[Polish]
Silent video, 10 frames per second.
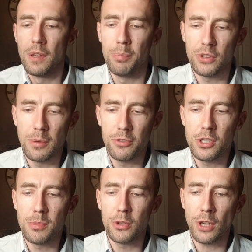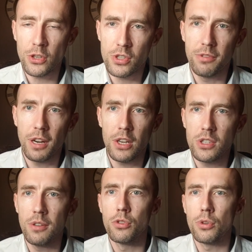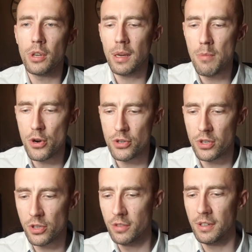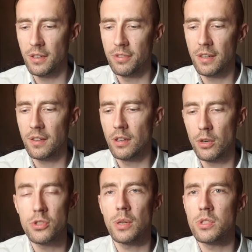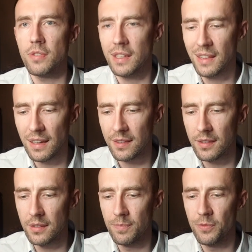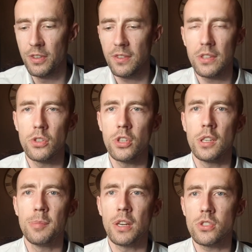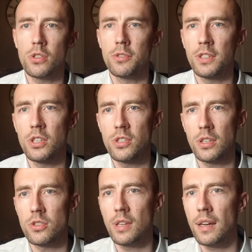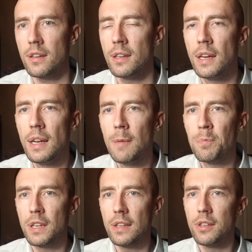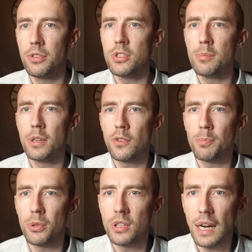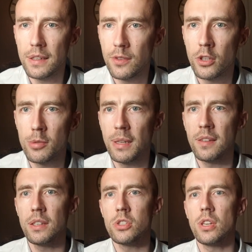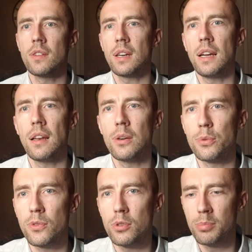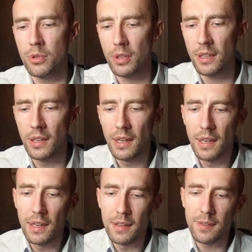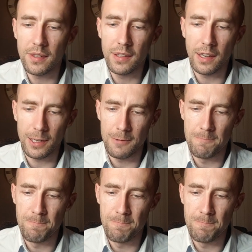Potem widzimy to jeszcze wyraźniej w drugiej Mojżeszowej, rozdział 19, wersety 17-24, kiedy widzimy spotkanie, zgromadzenie się Izraela u stóp góry Synaj.